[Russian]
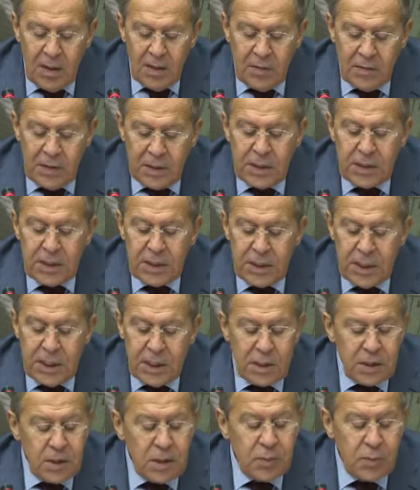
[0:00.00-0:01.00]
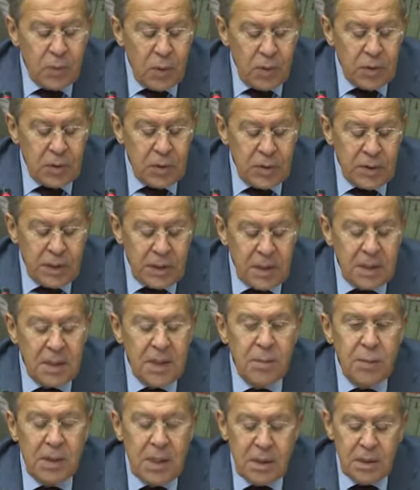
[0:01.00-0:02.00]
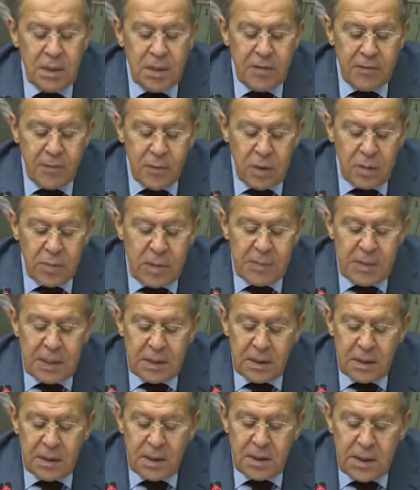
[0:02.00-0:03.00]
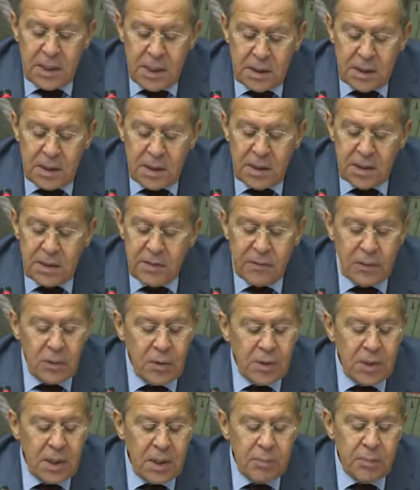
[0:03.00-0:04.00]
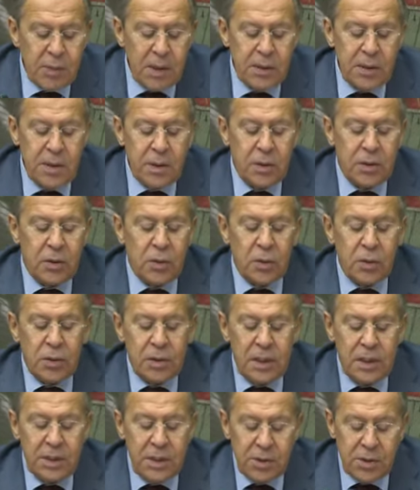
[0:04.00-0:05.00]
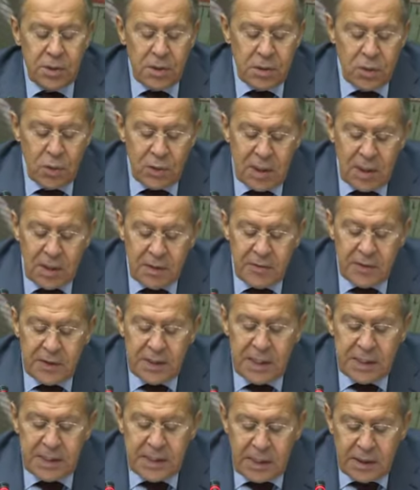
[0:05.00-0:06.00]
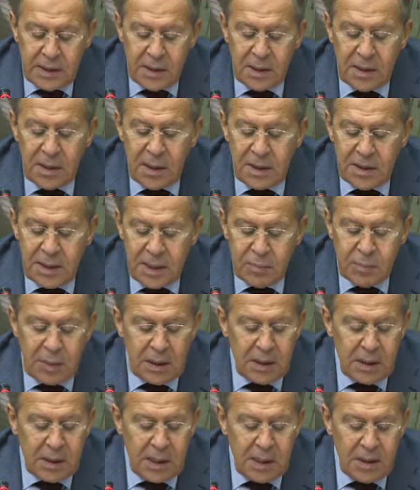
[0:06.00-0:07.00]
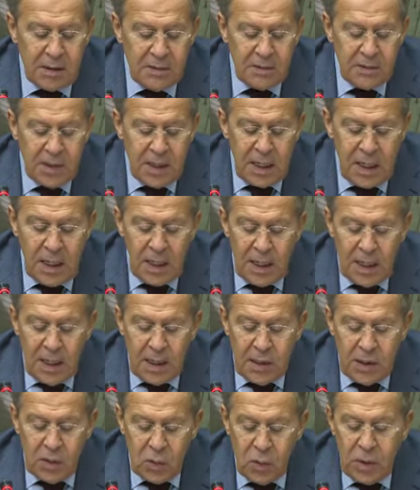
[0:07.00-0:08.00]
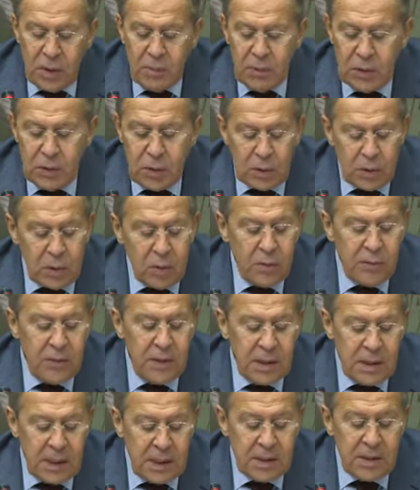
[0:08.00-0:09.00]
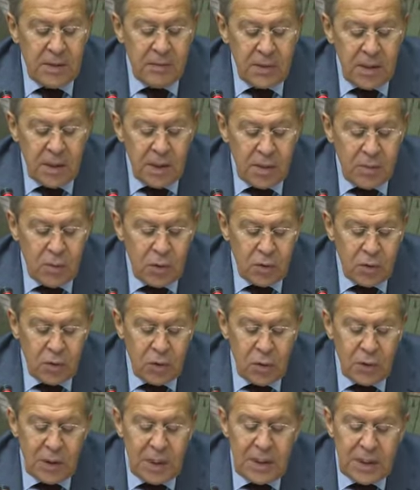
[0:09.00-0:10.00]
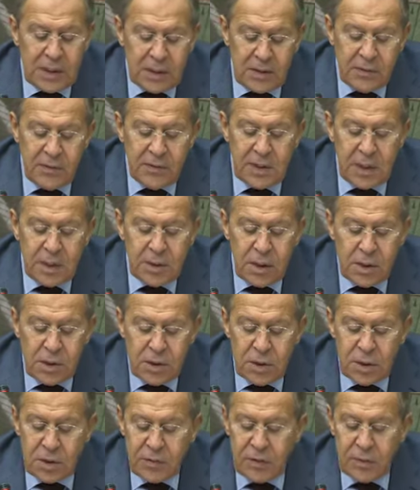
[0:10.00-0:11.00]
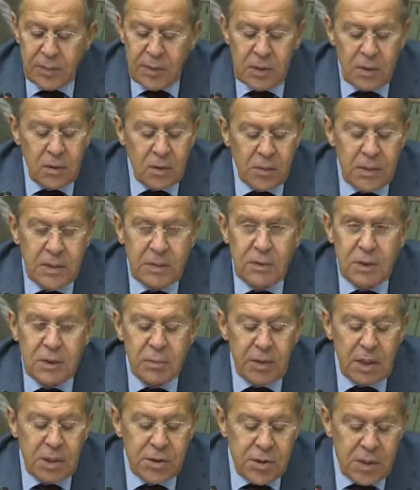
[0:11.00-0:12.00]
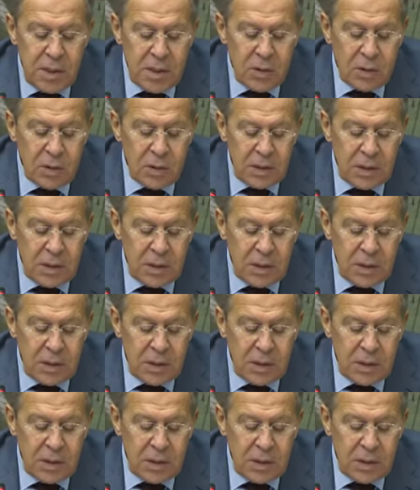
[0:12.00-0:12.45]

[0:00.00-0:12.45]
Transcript: В этих целях используются разнообразные формы методы деятельности, включая поддержку русскоязычных журналов и газет, интернет-порталов, но ну и, безусловно, активная работа журналистов, соотечественников способствует сплочению